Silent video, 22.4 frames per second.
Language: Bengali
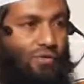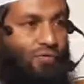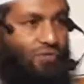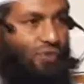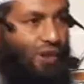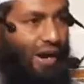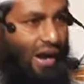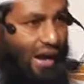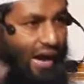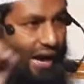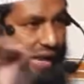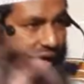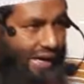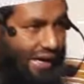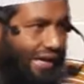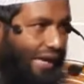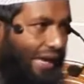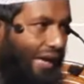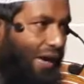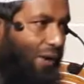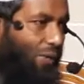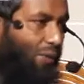ফা
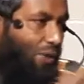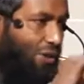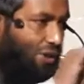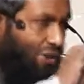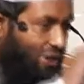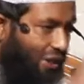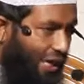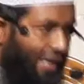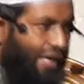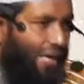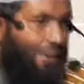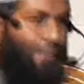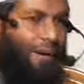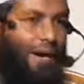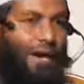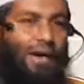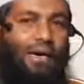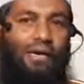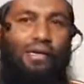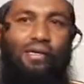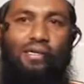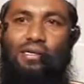আকালা ও
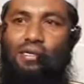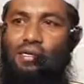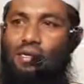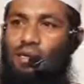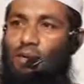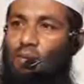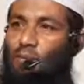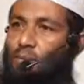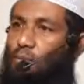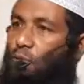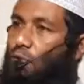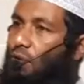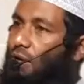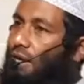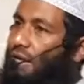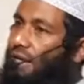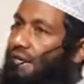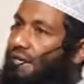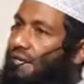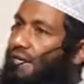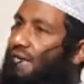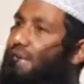সারিবা
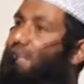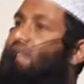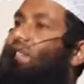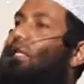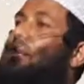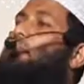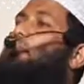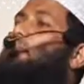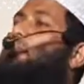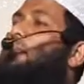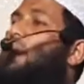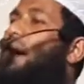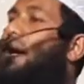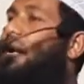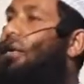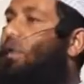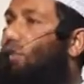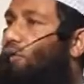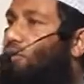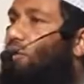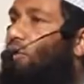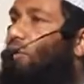ভুলে গিয়ে সে প্রাণ
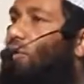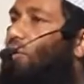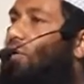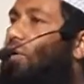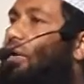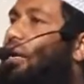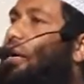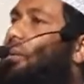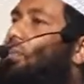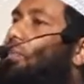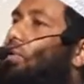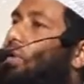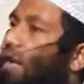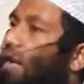করলো এবং